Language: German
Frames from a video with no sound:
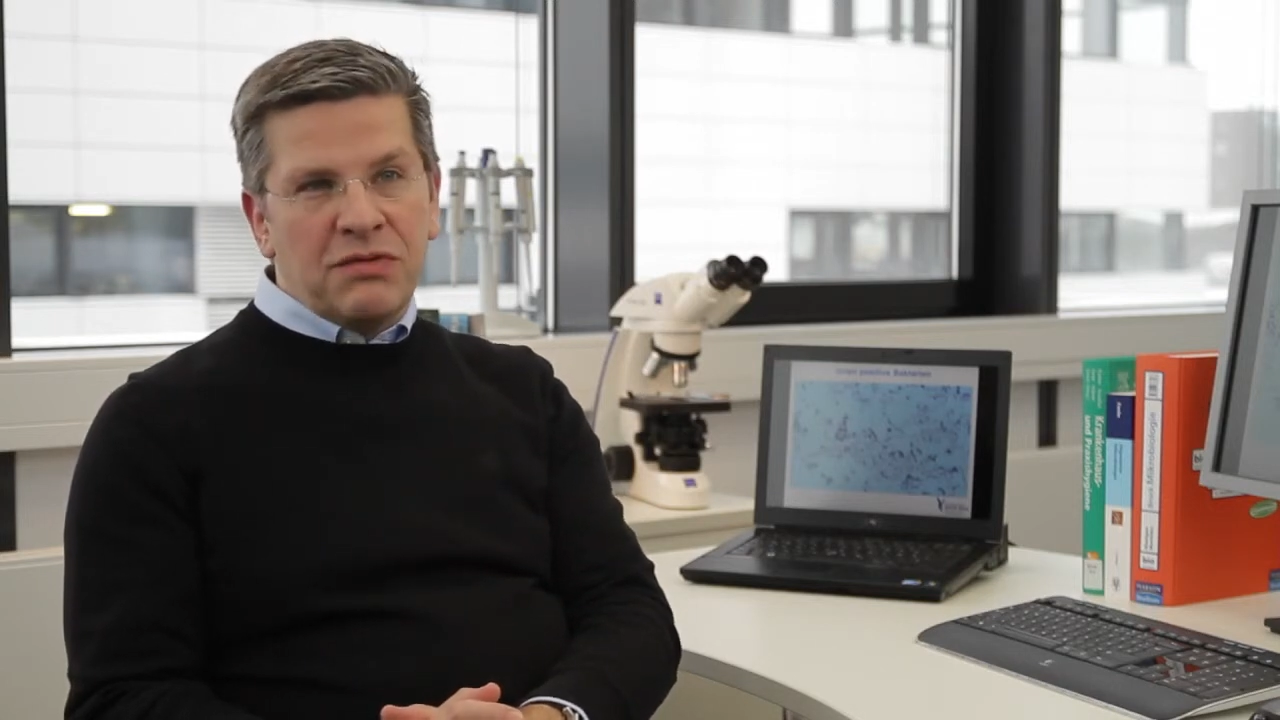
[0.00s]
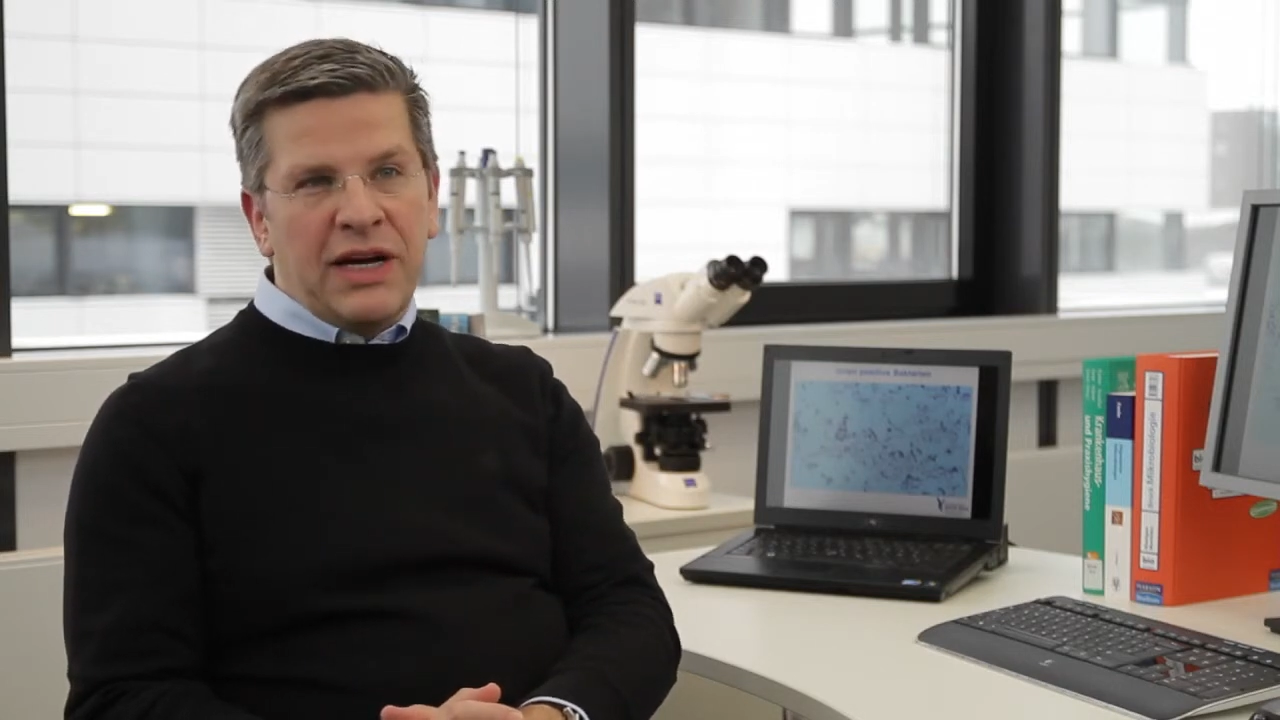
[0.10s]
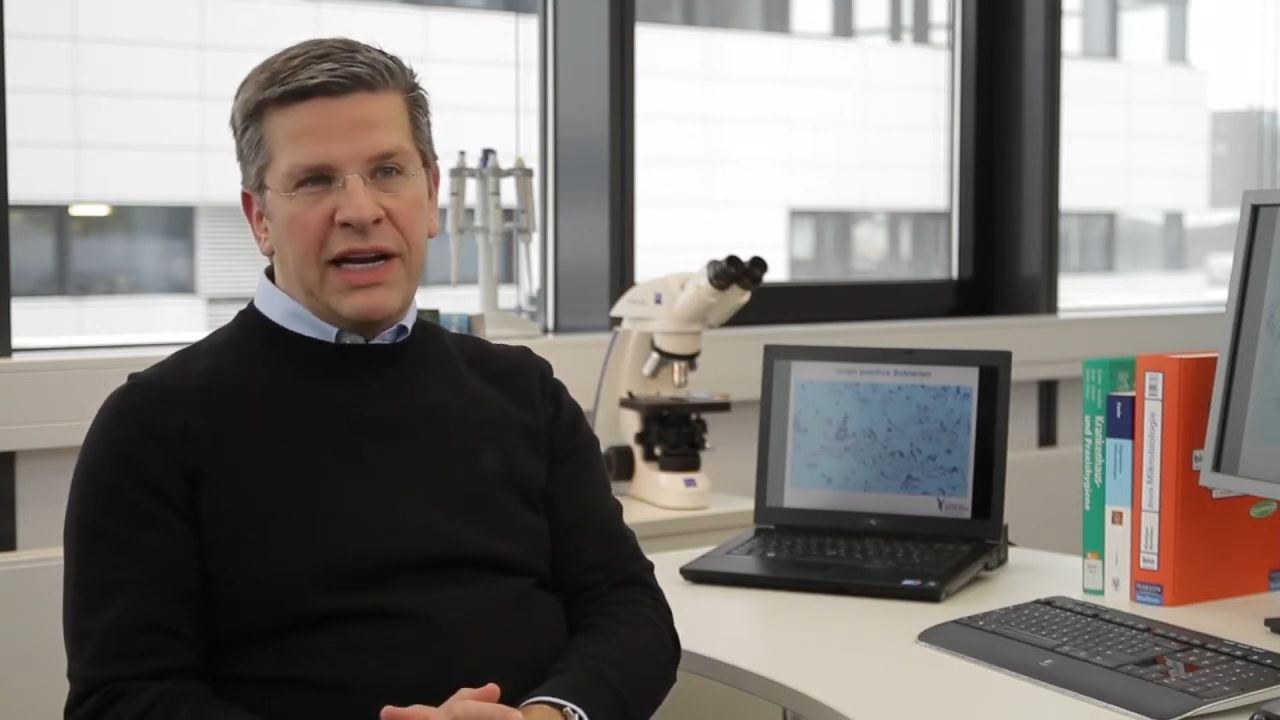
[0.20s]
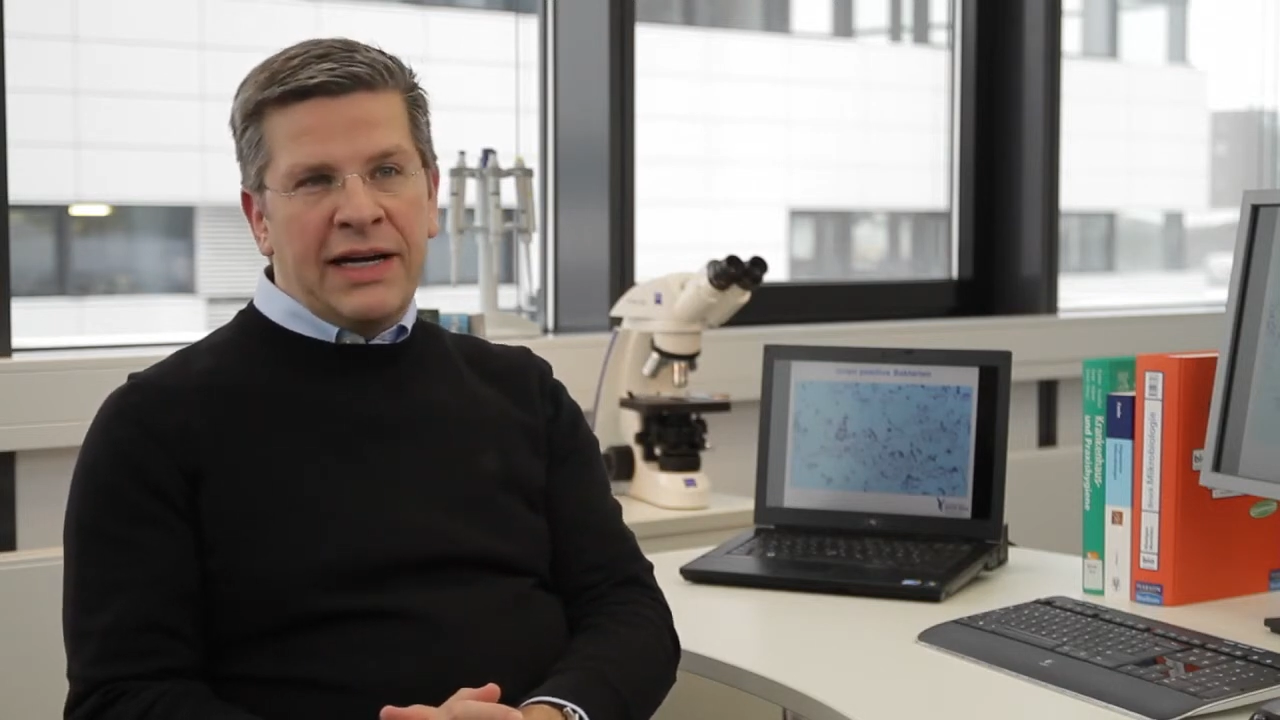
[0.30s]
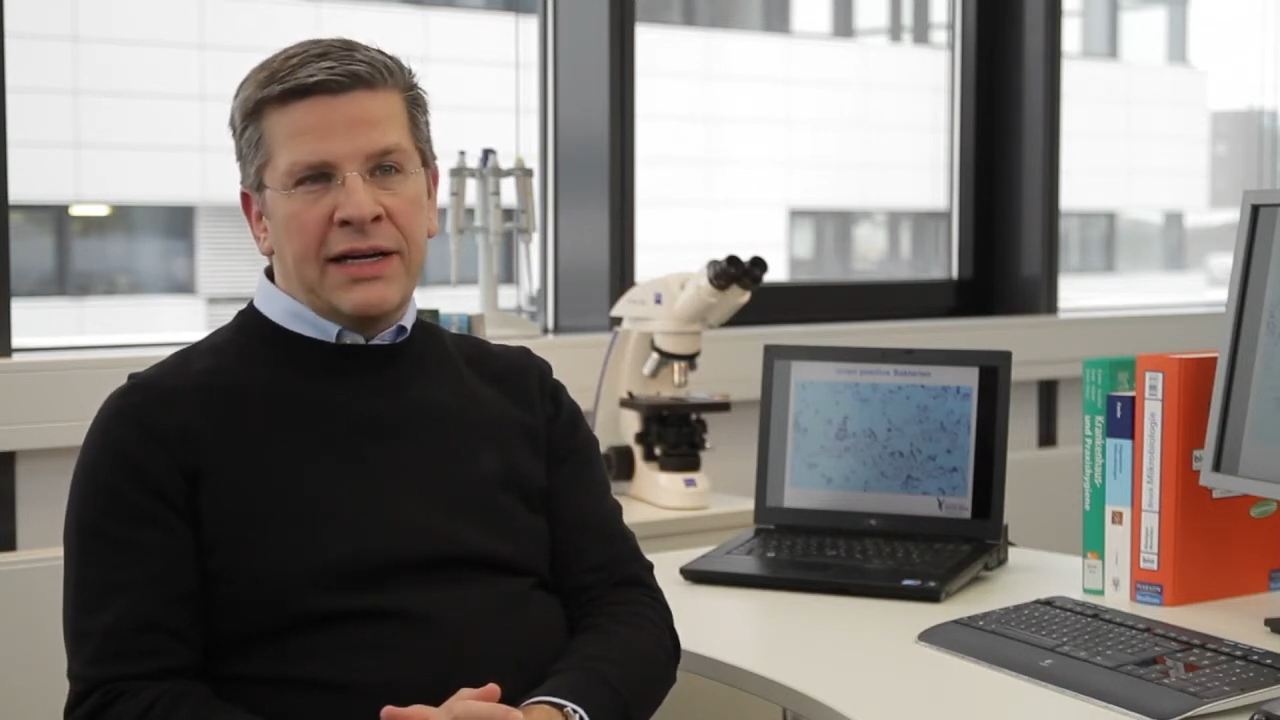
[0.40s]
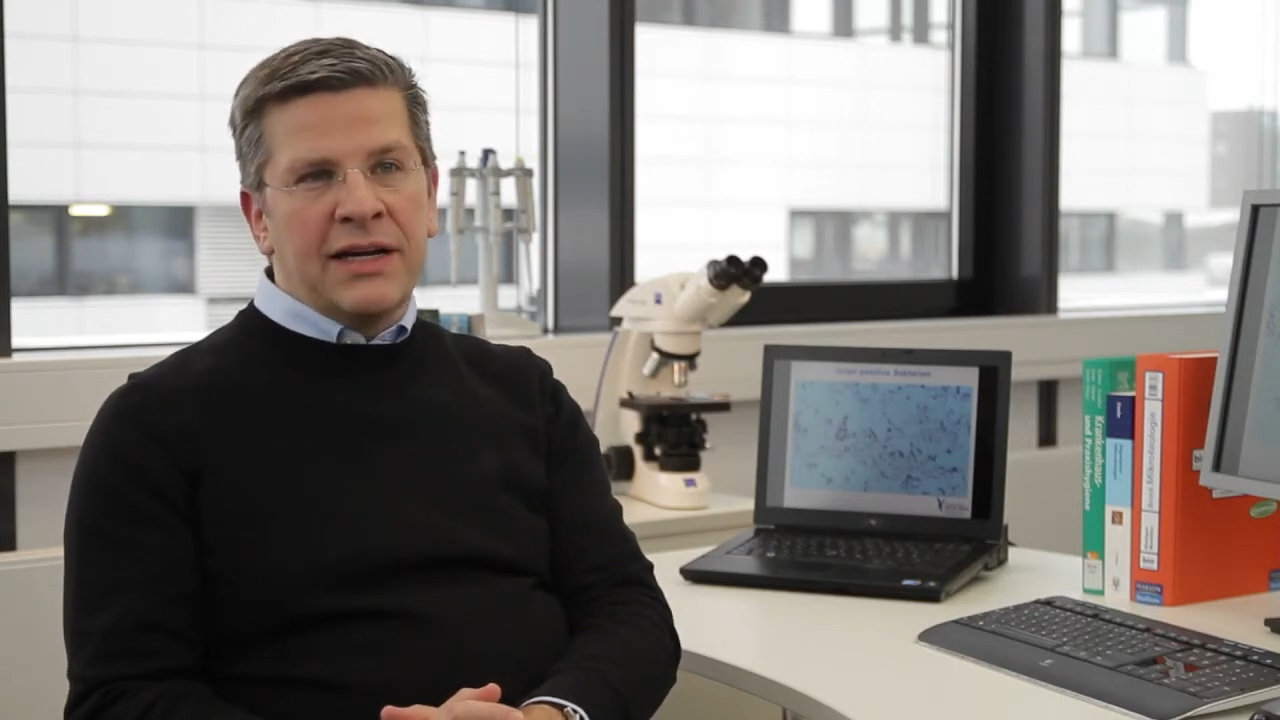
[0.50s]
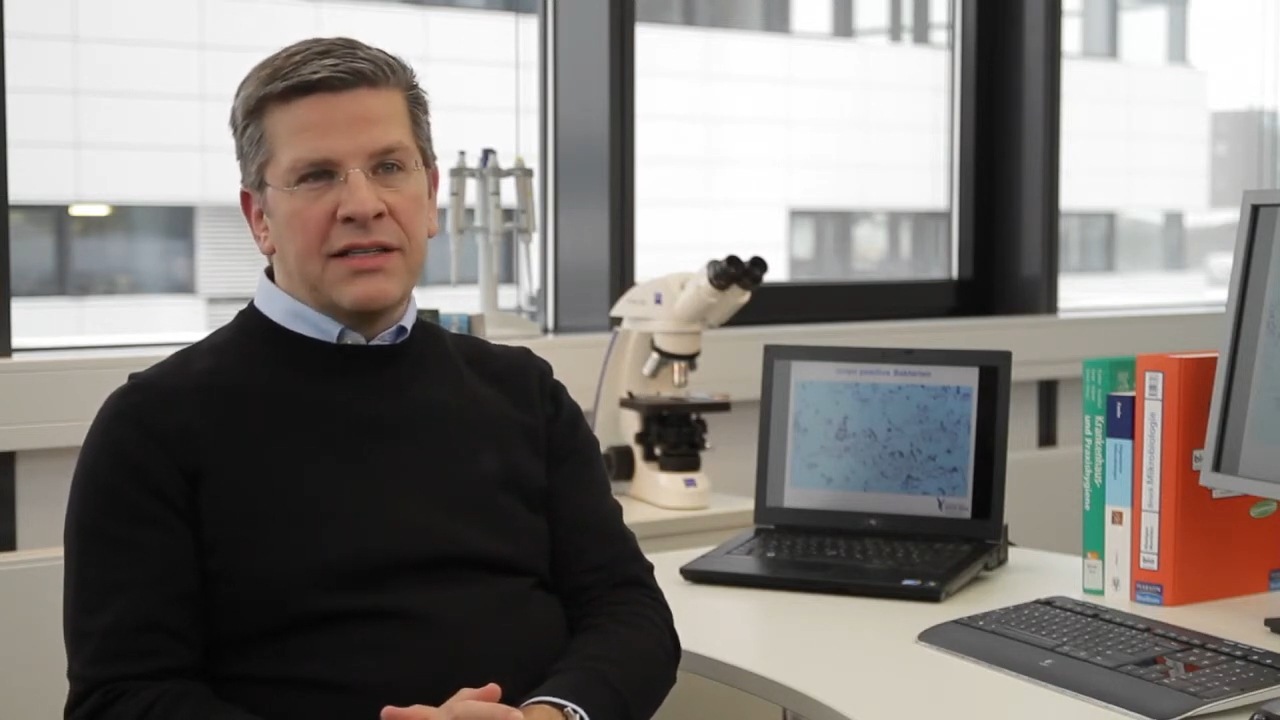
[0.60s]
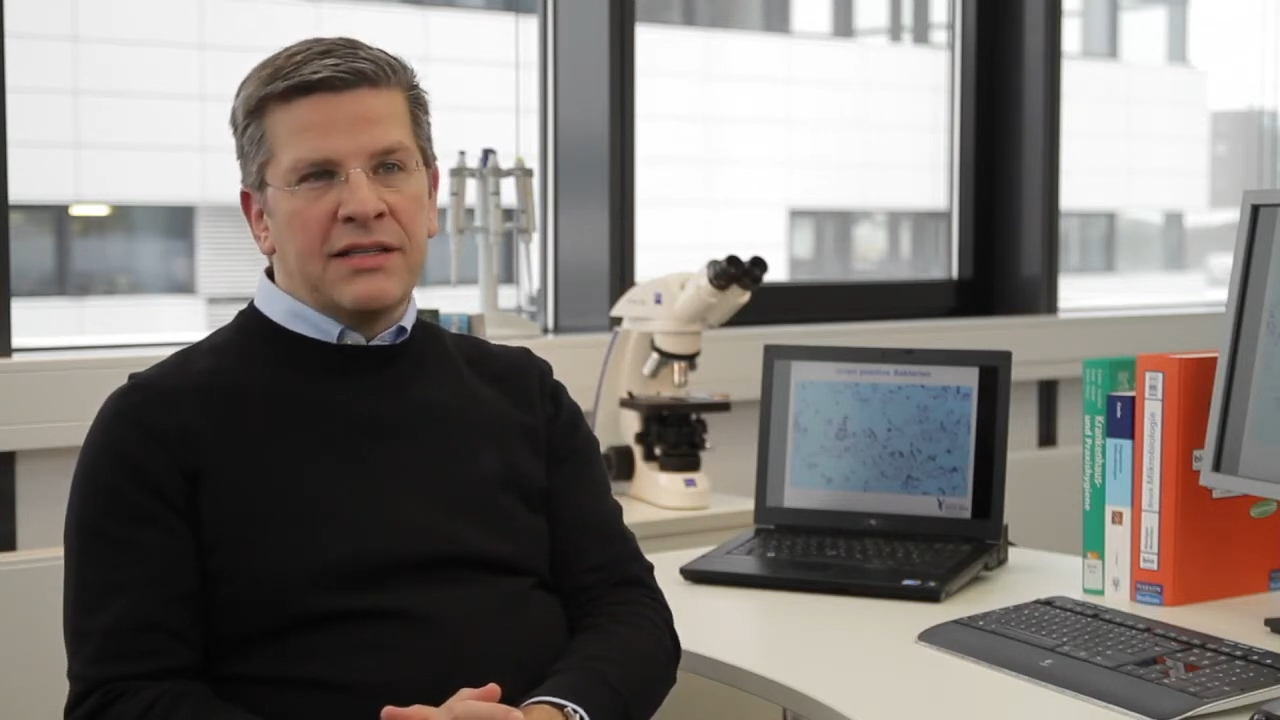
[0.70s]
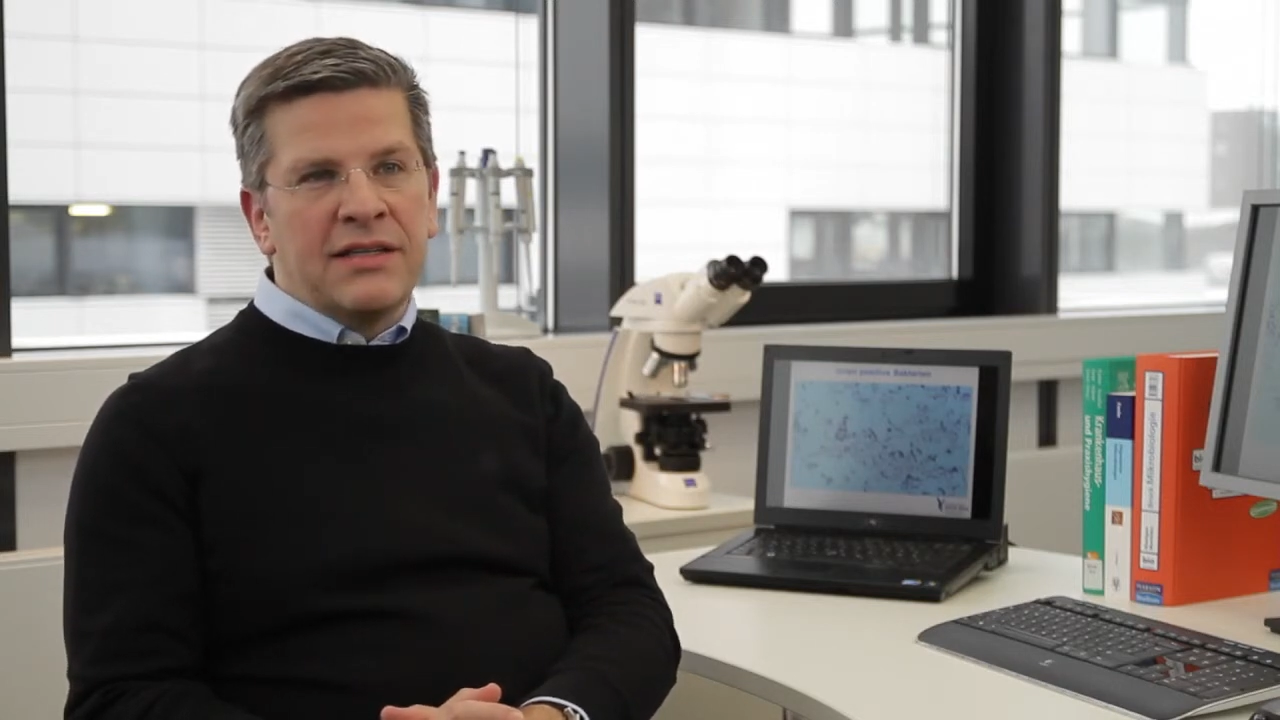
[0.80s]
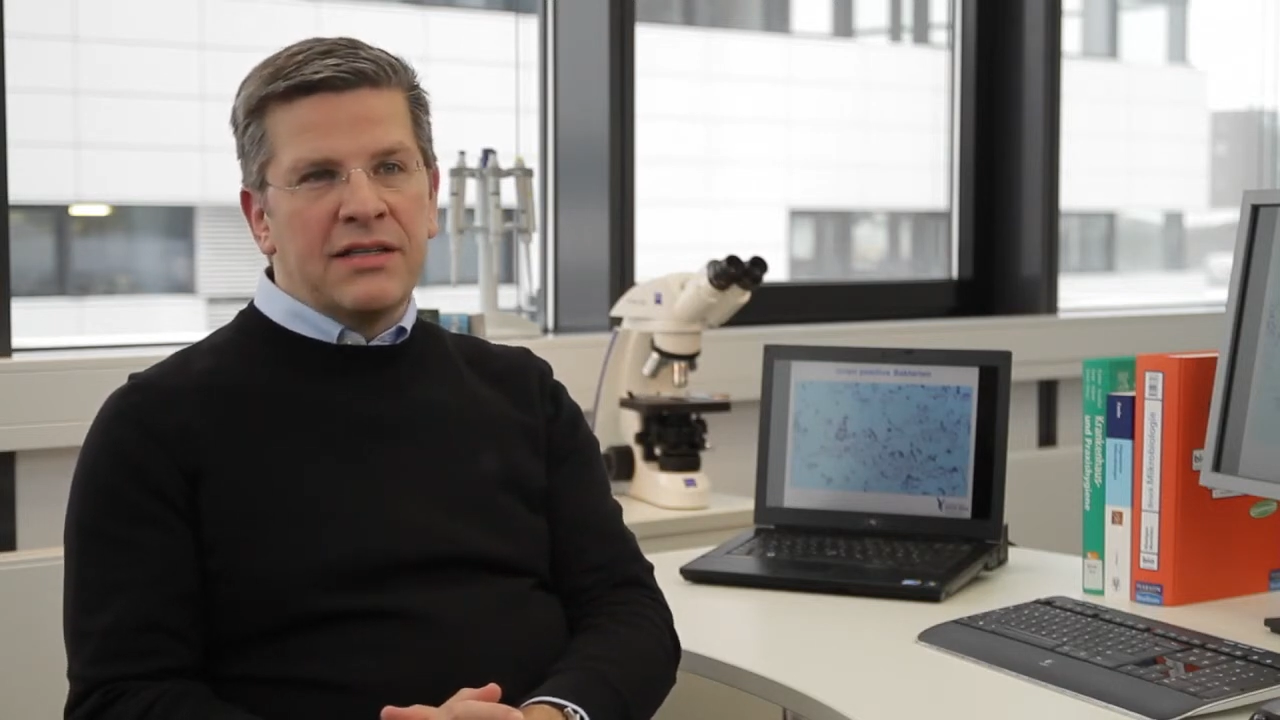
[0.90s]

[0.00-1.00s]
für Allergiker sind,